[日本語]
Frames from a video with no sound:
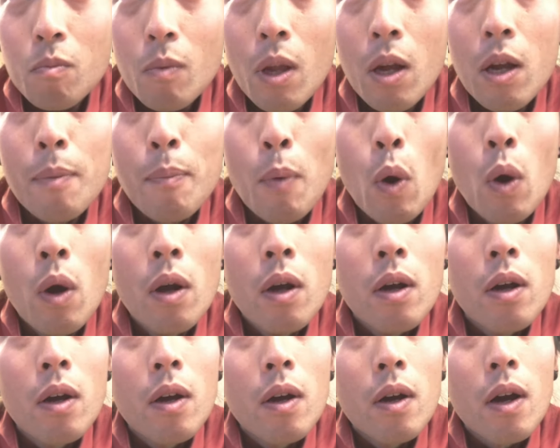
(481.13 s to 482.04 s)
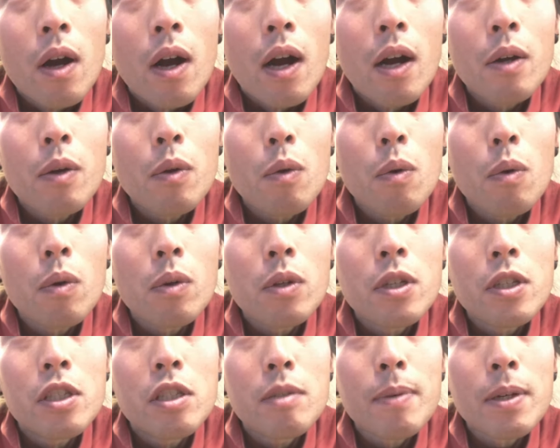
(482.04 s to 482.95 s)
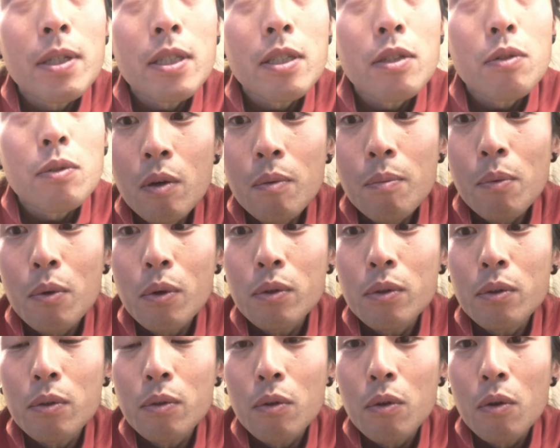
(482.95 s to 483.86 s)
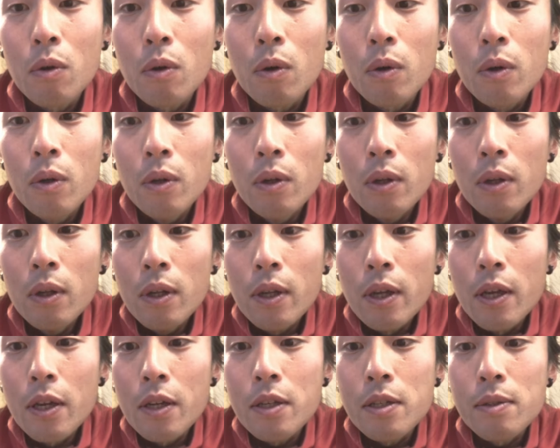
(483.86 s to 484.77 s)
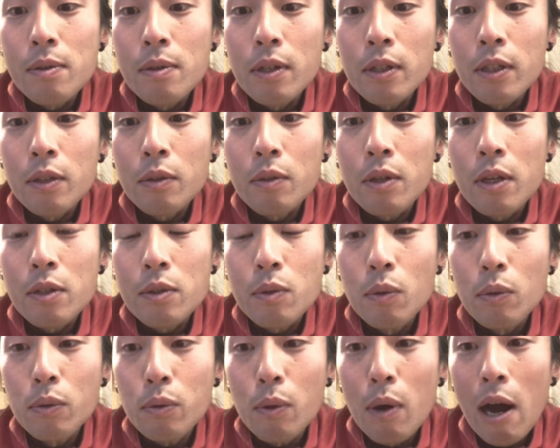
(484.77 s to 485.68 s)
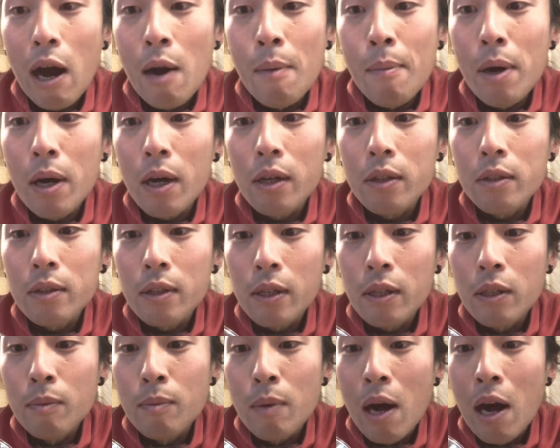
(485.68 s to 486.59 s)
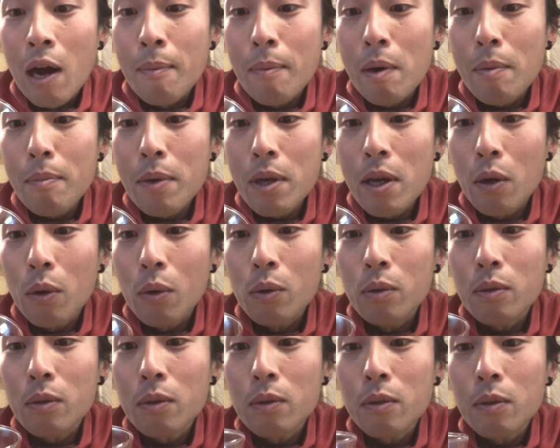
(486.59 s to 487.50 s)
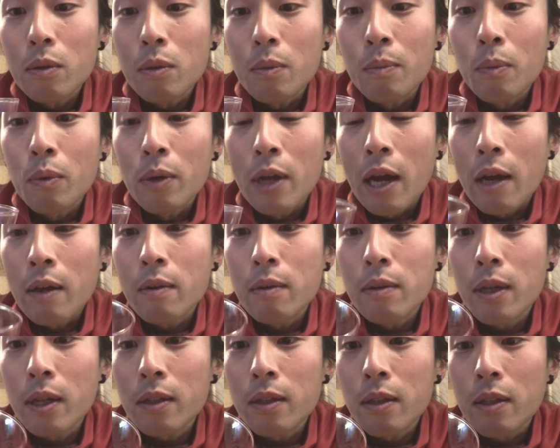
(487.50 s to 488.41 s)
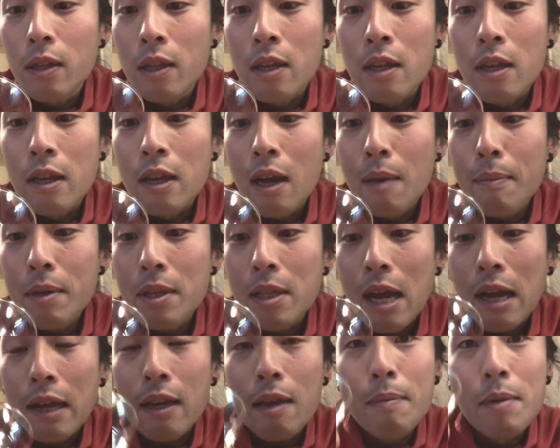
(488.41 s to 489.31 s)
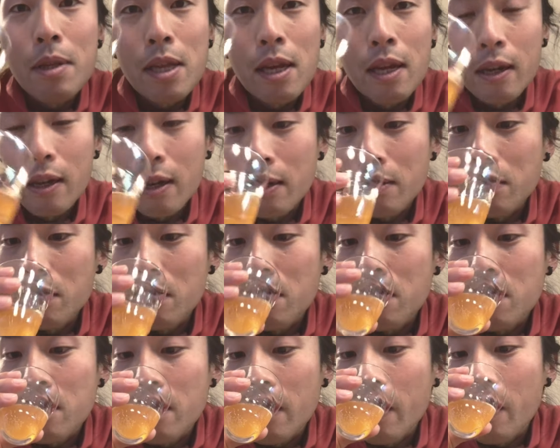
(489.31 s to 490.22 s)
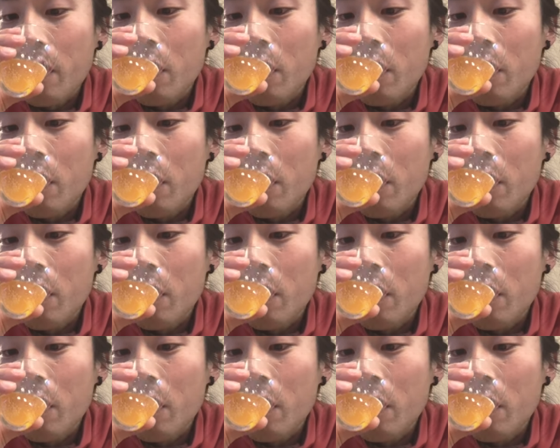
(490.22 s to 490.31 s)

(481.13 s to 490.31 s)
でもあの一番最初モルトのエキス入れた時は相当甘かったけども甘みはほとんどもうなくなってて苦味だけみたいな感じですね